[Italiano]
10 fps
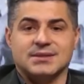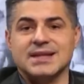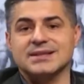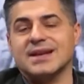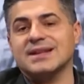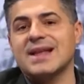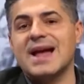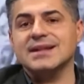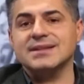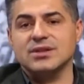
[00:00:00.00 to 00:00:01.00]

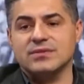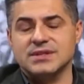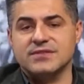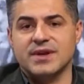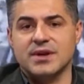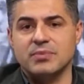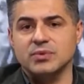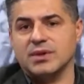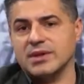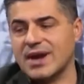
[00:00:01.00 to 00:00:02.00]
altrettanti dove si fanno
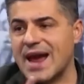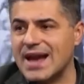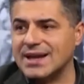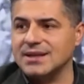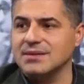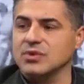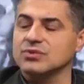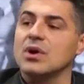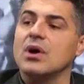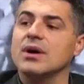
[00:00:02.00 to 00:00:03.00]
appunto i track, i
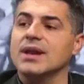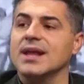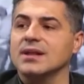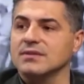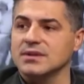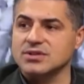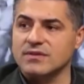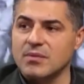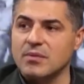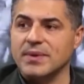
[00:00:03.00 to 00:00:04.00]
motori, dove
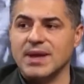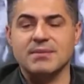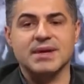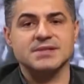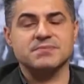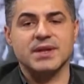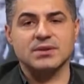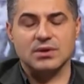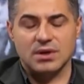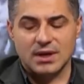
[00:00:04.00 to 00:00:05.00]
dicevamo prima
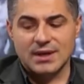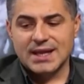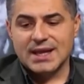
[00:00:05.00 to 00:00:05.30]
rispetto